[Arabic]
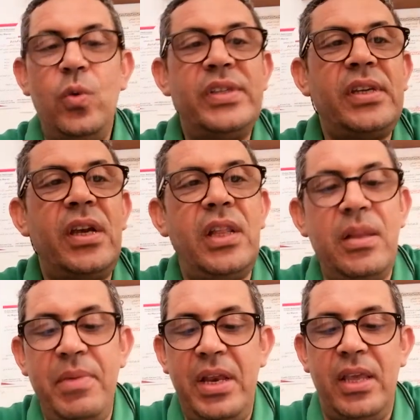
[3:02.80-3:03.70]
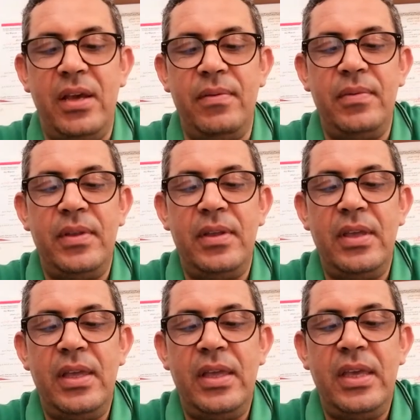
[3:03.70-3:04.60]
وزارة المالية
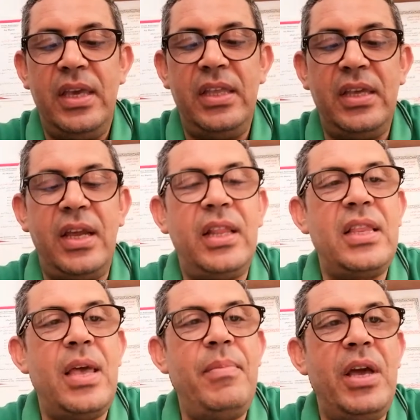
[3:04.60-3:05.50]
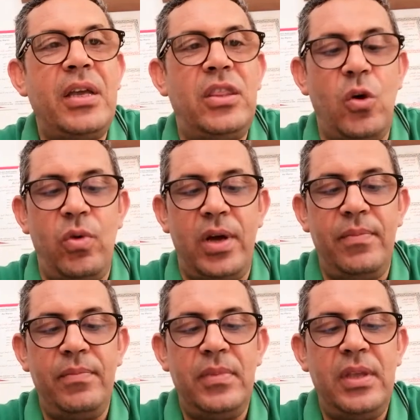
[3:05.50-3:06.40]
إدارة أملاك الدولة
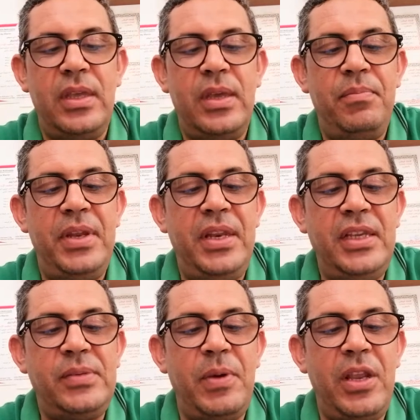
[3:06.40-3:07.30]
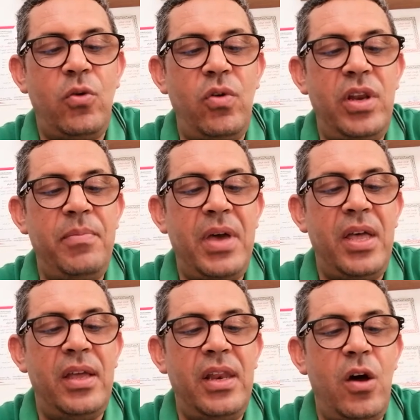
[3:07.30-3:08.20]
بالنسبة لكل
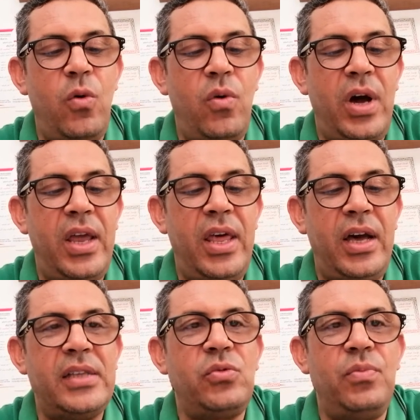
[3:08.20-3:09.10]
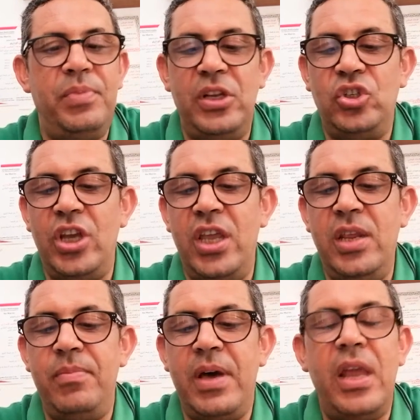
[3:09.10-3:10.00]
ما له علاقة
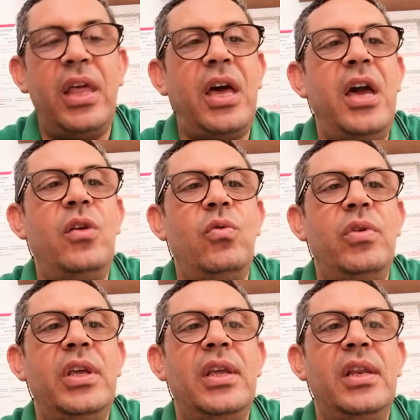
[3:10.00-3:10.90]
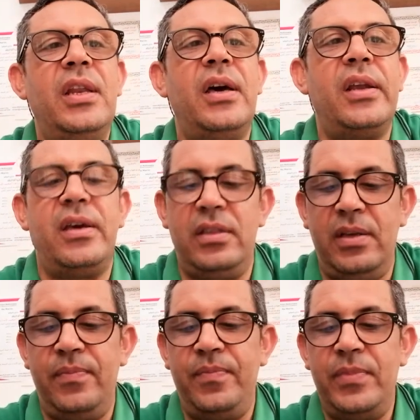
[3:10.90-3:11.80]
بالجانب القانوني للأراضي